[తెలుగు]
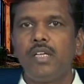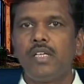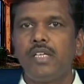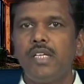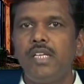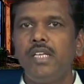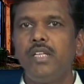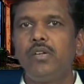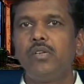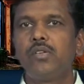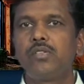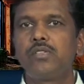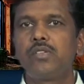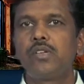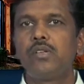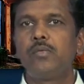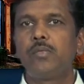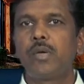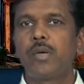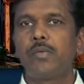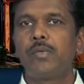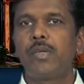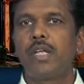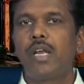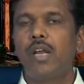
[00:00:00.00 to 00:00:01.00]
ఈ రోజులో
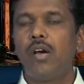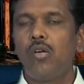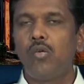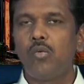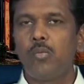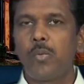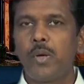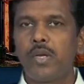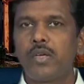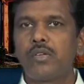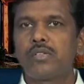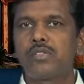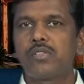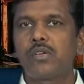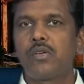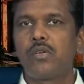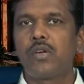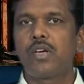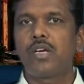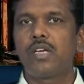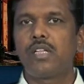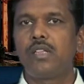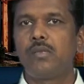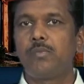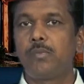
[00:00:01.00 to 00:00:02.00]
మనం ఎలా
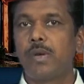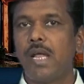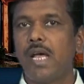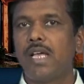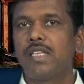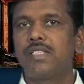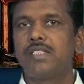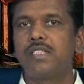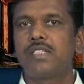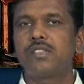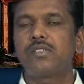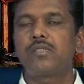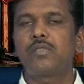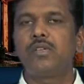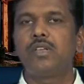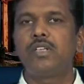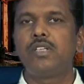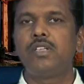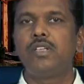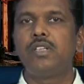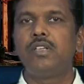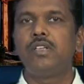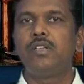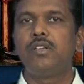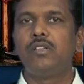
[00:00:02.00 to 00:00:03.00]
ఉపయోగించుకోవాలనేది ప్లాన్ చేసుకొని
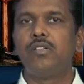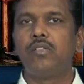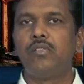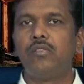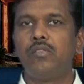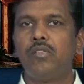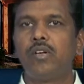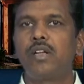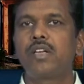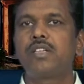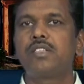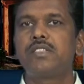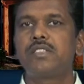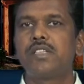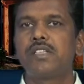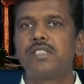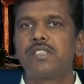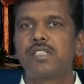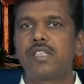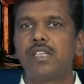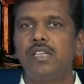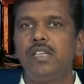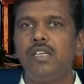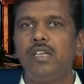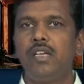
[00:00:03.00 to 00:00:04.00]
వర్క్
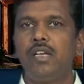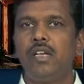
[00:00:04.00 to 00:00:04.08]
చేస్తే